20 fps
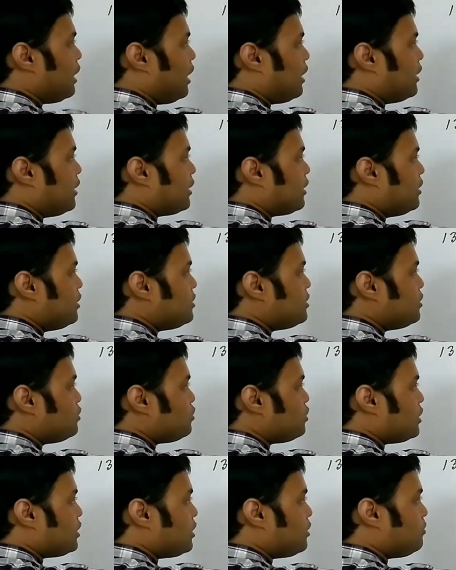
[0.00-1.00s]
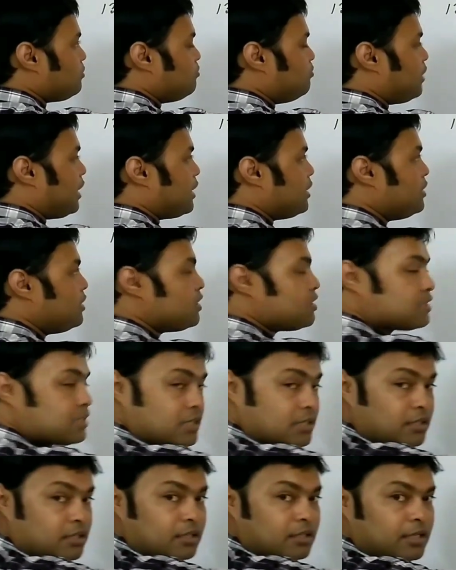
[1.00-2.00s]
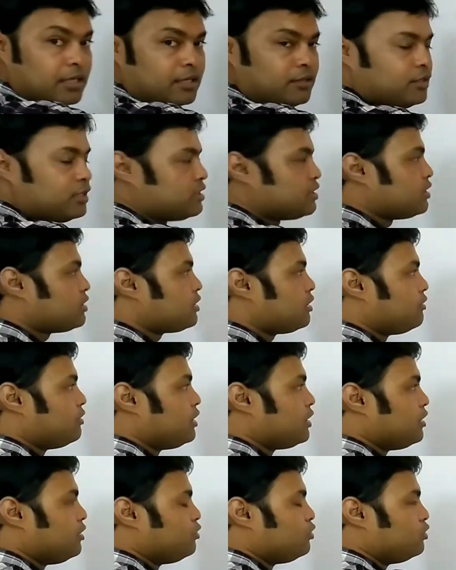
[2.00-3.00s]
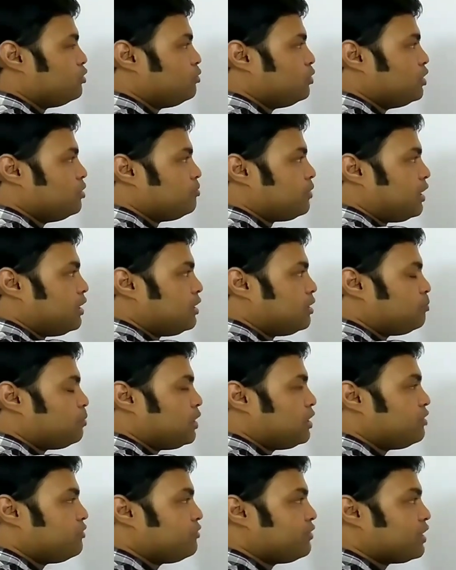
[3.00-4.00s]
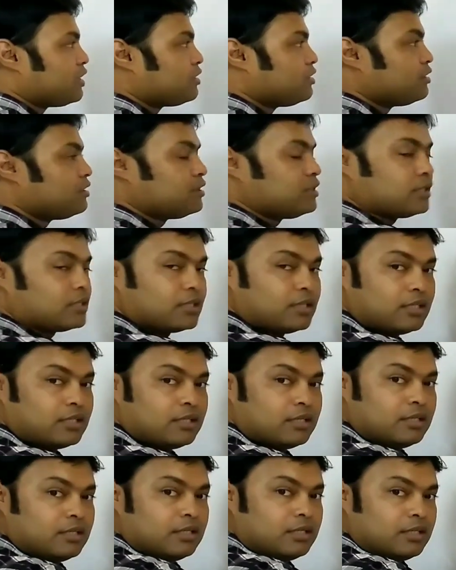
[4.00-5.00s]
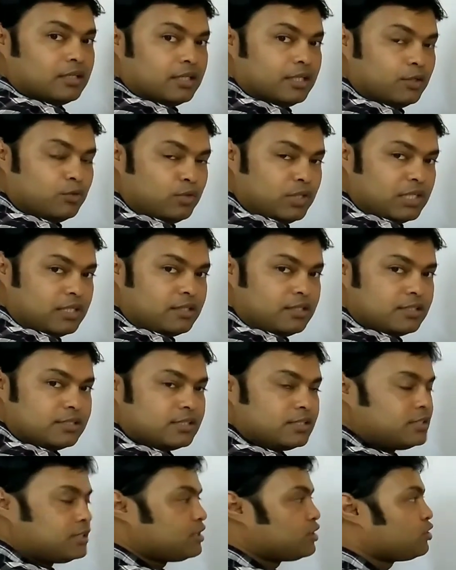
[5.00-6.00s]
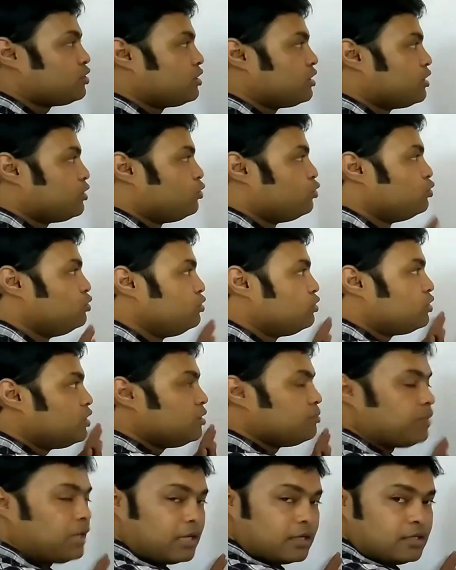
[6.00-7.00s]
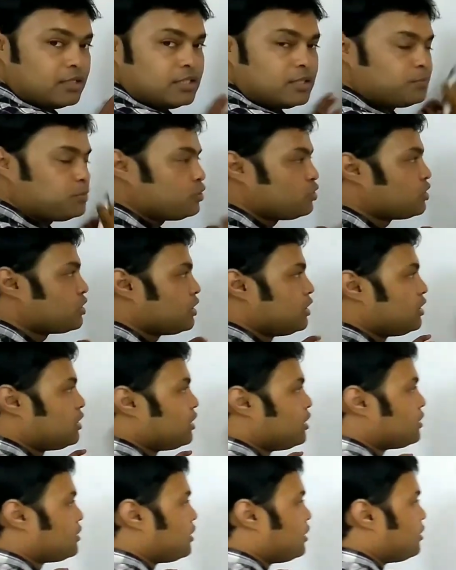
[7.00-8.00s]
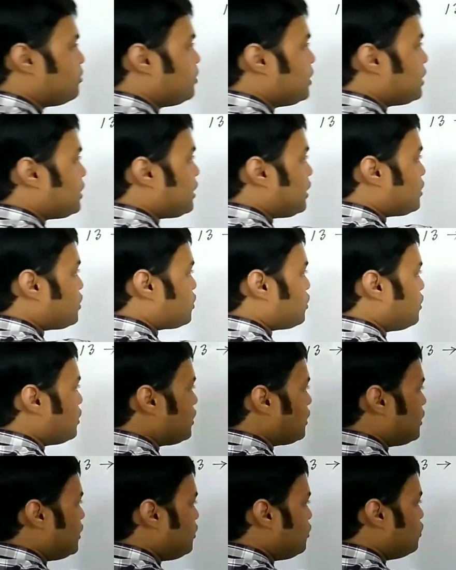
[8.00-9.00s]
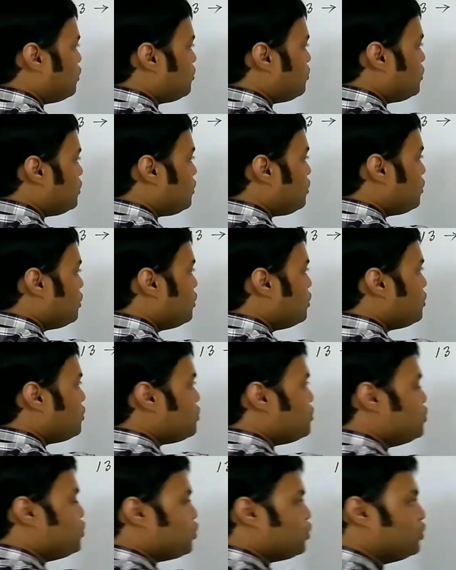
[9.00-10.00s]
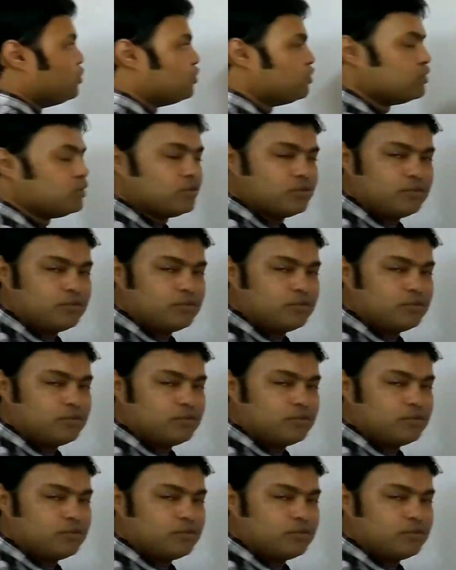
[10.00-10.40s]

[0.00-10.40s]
আর এখানে যেহেতু এটা মাইনাস আকারে লেখা হয়েছে তাহলে কি করব এই মাল্টিপ্লাইং ফ্যাক্টরটাকে ইউনিট ডিজিটের সঙ্গে গুণ করে বাকি যে পোর্শনটা থাকবে তার সঙ্গে কি করব যোগ